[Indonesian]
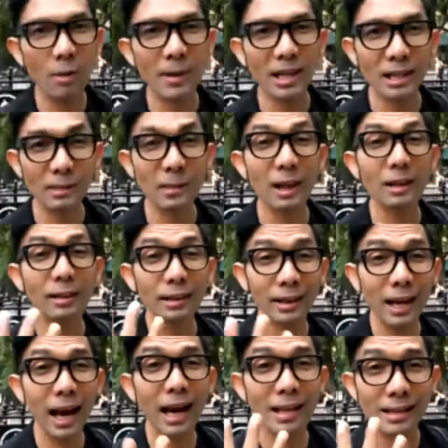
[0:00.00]
maksimal
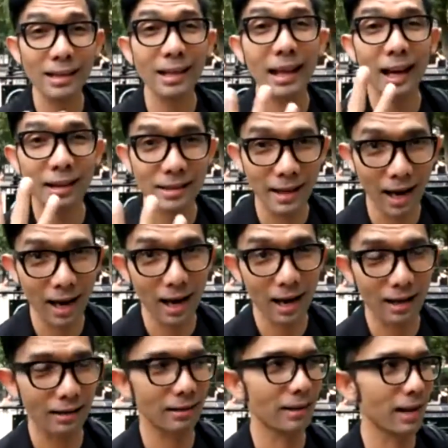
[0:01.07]
tiga anjing aja
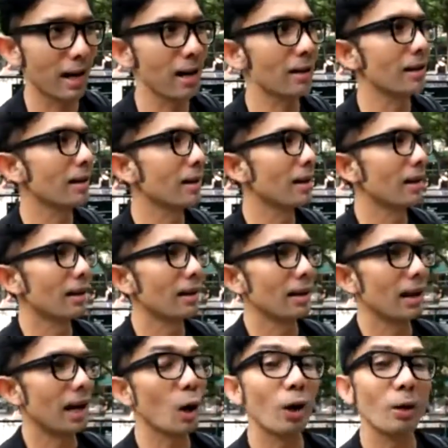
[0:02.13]
ya
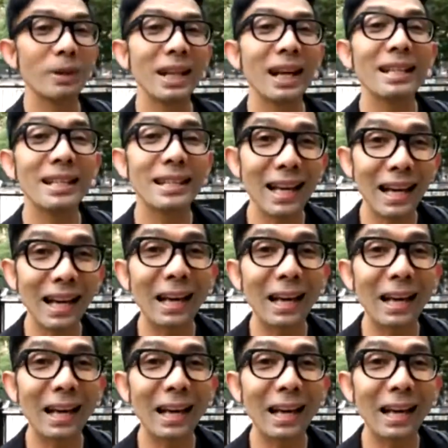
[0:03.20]
kalau lebih kasihan